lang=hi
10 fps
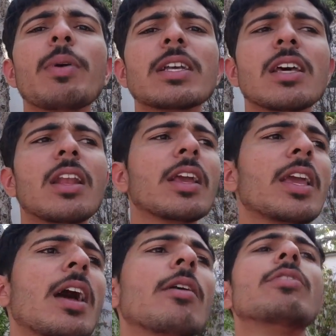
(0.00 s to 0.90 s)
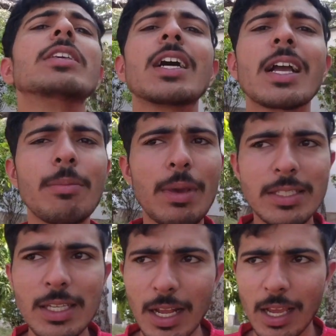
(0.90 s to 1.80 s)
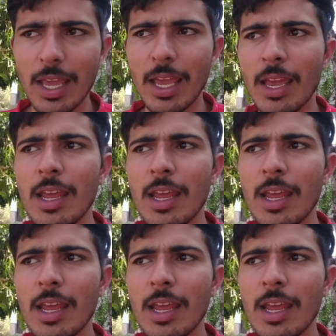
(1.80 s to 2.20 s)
पैसा लग गया वीज़ा के पैसे लग गए